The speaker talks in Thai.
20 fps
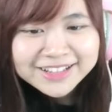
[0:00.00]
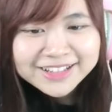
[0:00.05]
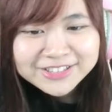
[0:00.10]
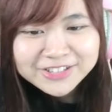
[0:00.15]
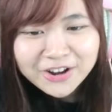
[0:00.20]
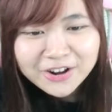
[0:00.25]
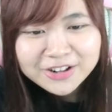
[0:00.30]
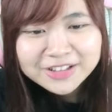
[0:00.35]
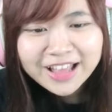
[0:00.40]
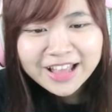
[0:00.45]

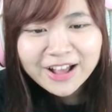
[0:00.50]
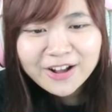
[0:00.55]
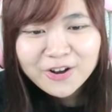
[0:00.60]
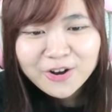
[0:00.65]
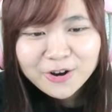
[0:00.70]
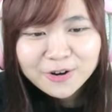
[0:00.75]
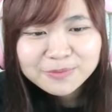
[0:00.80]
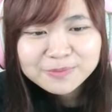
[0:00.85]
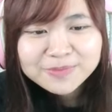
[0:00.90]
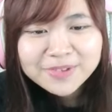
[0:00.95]
จ้องตาก
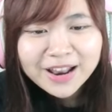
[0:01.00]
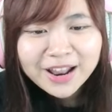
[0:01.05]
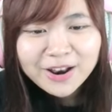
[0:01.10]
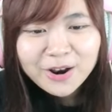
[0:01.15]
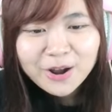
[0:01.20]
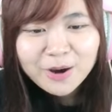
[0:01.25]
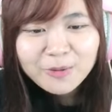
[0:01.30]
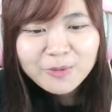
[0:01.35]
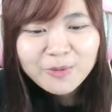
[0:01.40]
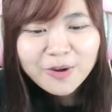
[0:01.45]
บแล้ว
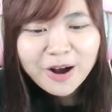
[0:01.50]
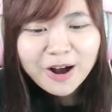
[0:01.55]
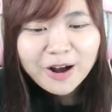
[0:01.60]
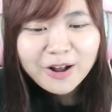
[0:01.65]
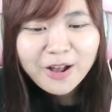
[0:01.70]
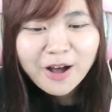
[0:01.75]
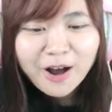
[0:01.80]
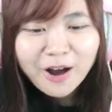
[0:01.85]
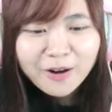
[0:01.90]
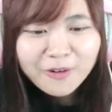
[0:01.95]
เราวอ
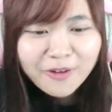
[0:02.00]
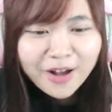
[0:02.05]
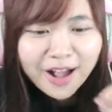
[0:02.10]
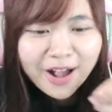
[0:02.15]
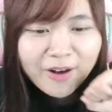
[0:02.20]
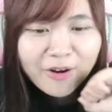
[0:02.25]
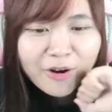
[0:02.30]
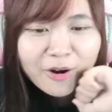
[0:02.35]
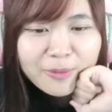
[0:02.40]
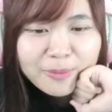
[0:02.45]
ร้องว่า
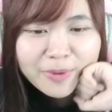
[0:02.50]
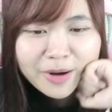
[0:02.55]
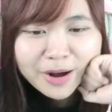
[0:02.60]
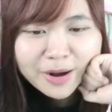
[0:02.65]
อบอ